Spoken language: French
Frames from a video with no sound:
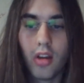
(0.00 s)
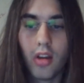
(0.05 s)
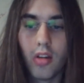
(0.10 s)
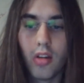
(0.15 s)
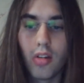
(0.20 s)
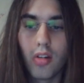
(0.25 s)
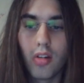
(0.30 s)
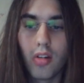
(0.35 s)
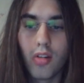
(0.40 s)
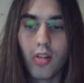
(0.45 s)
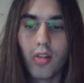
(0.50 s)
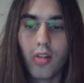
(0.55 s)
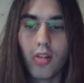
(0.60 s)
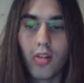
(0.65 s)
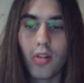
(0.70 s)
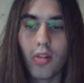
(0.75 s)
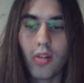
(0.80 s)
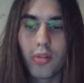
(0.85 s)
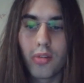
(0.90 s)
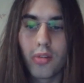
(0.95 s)
Euh,
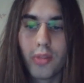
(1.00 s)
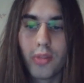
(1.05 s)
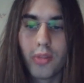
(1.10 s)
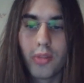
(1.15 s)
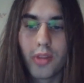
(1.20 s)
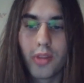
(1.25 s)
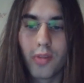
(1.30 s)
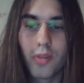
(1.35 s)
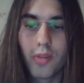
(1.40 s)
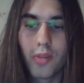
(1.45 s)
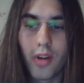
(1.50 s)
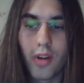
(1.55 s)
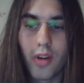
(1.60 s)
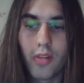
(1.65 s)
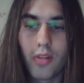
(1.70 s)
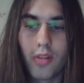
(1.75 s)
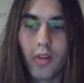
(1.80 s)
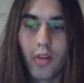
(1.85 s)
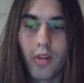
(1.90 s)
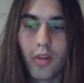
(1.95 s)
ensuite, on va
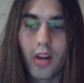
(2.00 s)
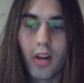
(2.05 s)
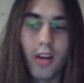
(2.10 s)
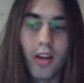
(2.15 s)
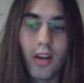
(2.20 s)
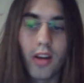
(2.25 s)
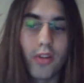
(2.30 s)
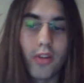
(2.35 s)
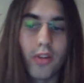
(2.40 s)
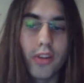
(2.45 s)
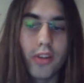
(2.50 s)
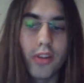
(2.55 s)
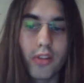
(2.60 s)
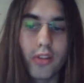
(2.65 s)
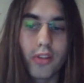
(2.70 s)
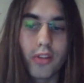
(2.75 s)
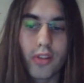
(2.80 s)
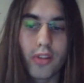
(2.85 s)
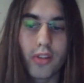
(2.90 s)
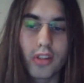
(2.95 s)
avoir la
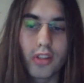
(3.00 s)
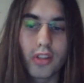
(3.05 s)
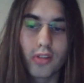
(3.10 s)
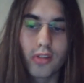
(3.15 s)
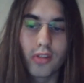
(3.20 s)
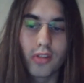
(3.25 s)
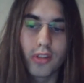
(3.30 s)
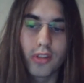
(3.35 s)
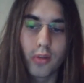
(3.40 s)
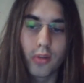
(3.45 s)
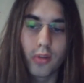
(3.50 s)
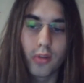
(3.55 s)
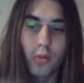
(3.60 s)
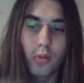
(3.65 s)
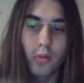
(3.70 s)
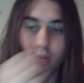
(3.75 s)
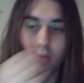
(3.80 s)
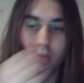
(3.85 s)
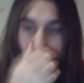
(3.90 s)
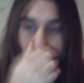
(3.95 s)
Fighters Collection
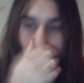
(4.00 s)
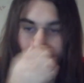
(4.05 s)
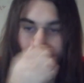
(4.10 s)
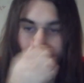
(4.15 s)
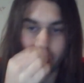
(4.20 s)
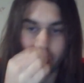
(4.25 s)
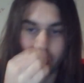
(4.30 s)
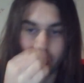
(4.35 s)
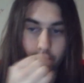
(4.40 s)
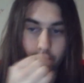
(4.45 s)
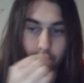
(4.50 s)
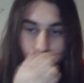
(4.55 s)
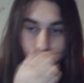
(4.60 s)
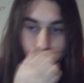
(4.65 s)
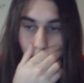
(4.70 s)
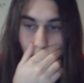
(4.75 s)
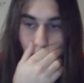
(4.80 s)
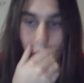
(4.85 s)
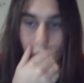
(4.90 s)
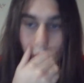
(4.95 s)
03,
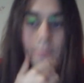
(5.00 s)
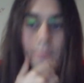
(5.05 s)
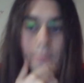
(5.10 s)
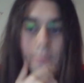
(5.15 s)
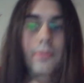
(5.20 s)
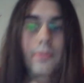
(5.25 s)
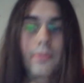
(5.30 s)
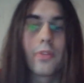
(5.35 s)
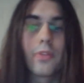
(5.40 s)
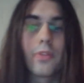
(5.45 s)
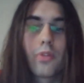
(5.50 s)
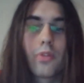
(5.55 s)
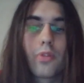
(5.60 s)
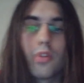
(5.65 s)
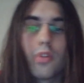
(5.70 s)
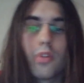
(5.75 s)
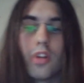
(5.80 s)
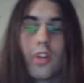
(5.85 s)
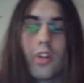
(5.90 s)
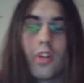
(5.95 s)
euh, donc
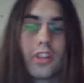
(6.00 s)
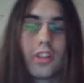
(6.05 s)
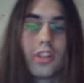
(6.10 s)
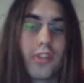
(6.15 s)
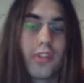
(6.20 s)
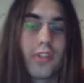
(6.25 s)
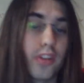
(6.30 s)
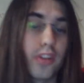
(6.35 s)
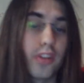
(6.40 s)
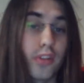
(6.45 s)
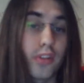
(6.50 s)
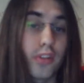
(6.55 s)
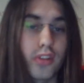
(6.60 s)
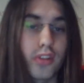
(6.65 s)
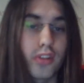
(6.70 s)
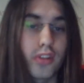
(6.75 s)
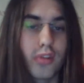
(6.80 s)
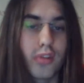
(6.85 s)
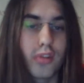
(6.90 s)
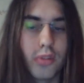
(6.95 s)
euh, la Fighters
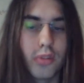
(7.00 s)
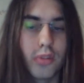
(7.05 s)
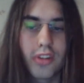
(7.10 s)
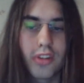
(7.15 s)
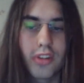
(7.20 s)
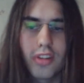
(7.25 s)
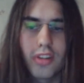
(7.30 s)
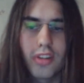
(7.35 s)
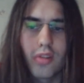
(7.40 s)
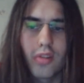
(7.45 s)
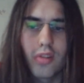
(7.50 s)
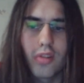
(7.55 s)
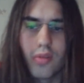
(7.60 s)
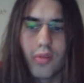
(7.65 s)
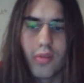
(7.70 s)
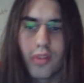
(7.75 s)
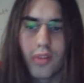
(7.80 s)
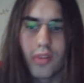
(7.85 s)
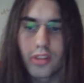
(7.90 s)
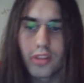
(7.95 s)
Collection 2016, le
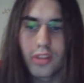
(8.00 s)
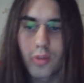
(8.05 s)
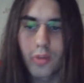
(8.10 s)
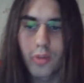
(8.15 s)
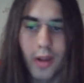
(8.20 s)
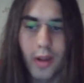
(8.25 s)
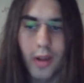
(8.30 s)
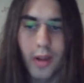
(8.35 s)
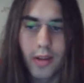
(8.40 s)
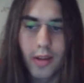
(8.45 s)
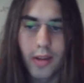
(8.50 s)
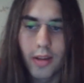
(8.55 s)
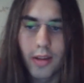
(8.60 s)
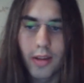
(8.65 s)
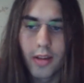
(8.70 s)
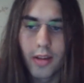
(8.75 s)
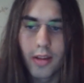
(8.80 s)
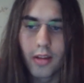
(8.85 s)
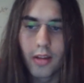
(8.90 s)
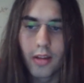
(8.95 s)
20 juin,
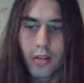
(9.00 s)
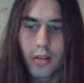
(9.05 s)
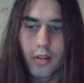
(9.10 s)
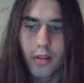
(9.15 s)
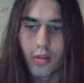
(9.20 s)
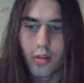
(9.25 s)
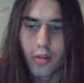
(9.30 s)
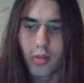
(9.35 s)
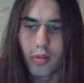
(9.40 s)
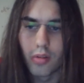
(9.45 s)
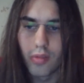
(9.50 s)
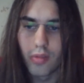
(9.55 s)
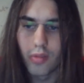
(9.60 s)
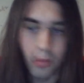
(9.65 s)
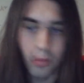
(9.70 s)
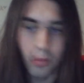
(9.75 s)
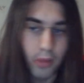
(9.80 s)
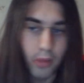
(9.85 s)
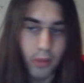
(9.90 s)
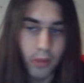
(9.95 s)
20
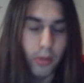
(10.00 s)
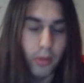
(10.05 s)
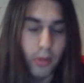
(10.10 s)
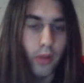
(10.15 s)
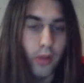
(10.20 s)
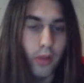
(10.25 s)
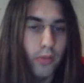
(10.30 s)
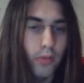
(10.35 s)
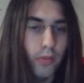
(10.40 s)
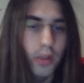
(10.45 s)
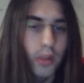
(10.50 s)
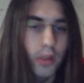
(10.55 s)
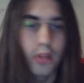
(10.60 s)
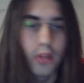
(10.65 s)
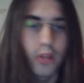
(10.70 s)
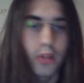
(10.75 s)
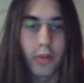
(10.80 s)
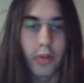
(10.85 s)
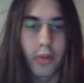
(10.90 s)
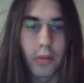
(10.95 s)
mai, pardon,
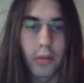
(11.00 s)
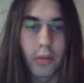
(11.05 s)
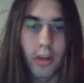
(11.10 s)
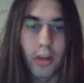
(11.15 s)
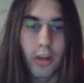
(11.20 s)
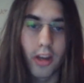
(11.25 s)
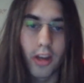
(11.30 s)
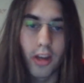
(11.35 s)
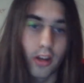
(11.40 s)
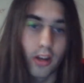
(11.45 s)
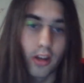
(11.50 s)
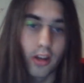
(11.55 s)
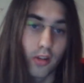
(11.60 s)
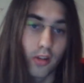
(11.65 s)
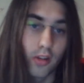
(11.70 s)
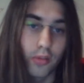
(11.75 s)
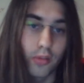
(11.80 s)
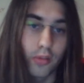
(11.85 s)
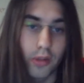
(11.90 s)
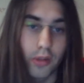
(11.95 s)
donc après
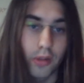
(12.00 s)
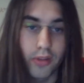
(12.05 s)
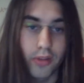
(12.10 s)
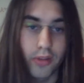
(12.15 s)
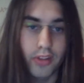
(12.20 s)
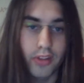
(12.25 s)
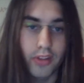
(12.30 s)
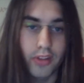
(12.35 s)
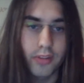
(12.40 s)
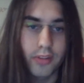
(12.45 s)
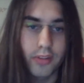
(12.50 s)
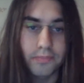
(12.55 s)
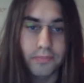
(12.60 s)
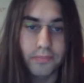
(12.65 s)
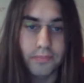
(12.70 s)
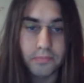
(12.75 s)
le Spring Fest,